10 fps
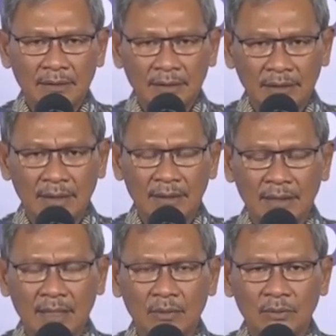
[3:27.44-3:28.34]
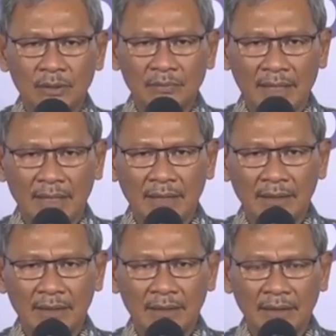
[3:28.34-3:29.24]
tidak selalu
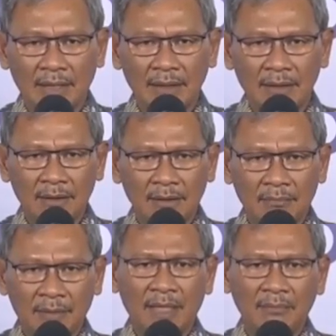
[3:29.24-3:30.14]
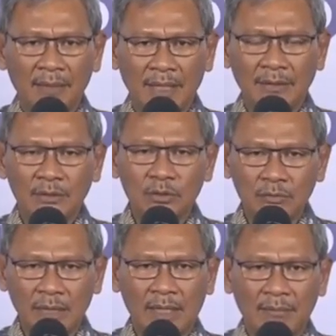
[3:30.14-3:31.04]
dimaknai dengan penambahan
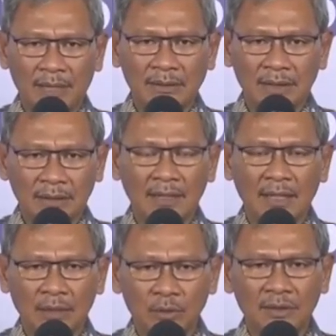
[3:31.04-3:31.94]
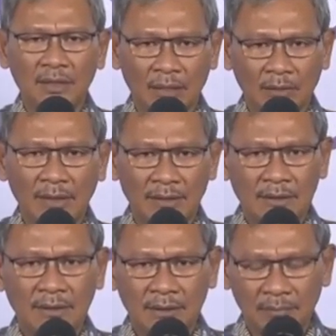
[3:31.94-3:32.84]
jumlah pasien yang harus dirawat
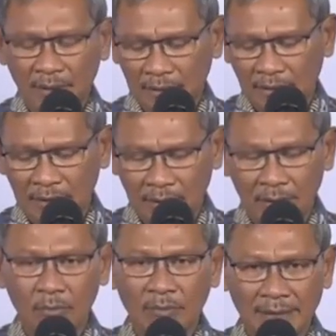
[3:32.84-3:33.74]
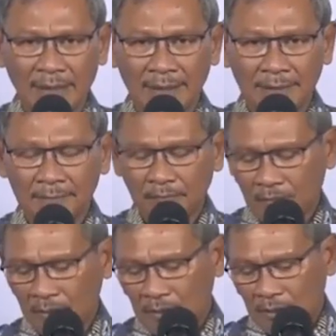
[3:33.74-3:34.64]
di tempat di rumah sakit.
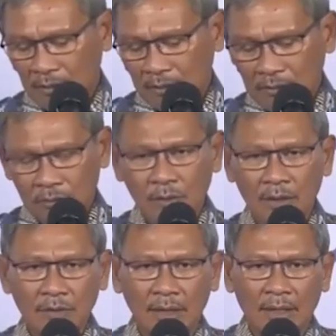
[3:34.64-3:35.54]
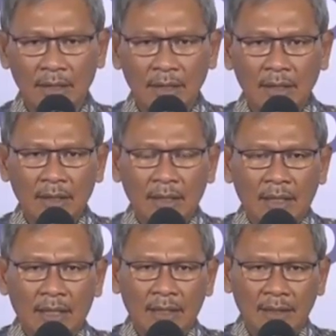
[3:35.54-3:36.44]
Saudara-saudara,
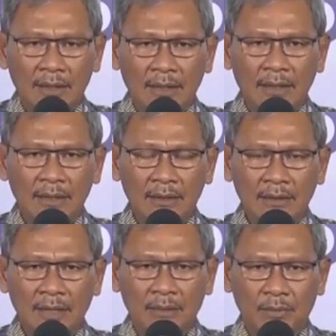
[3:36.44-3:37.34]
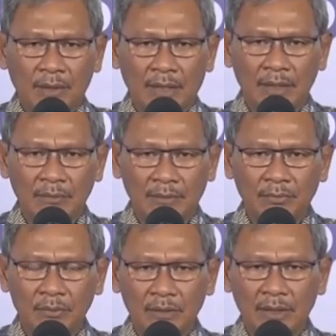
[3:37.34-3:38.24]
hari ini dilaporkan
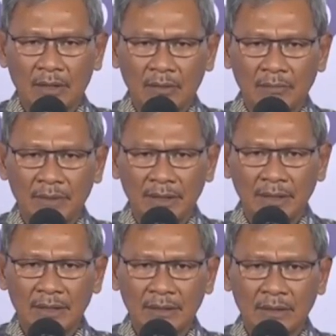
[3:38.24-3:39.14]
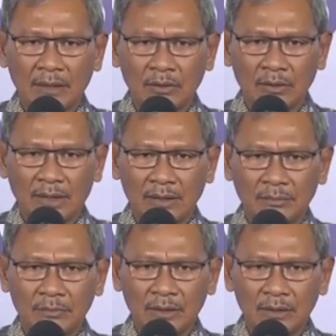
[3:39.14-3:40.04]
53 orang meninggal sehingga
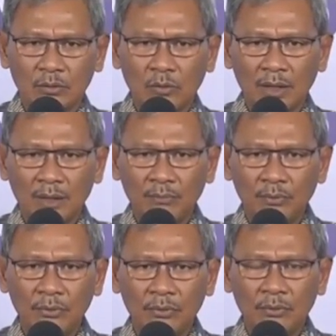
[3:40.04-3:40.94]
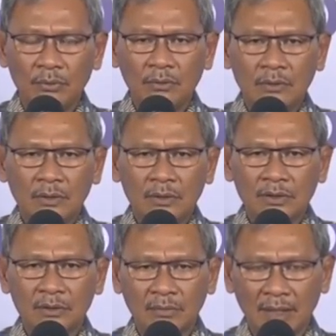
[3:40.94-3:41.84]
totalnya menjadi
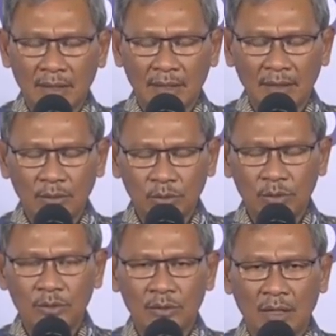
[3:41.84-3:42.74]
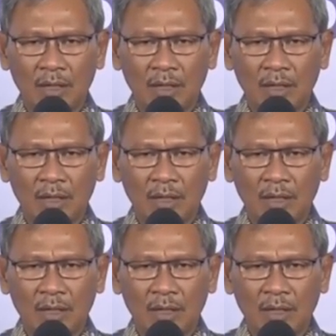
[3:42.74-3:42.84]
2.987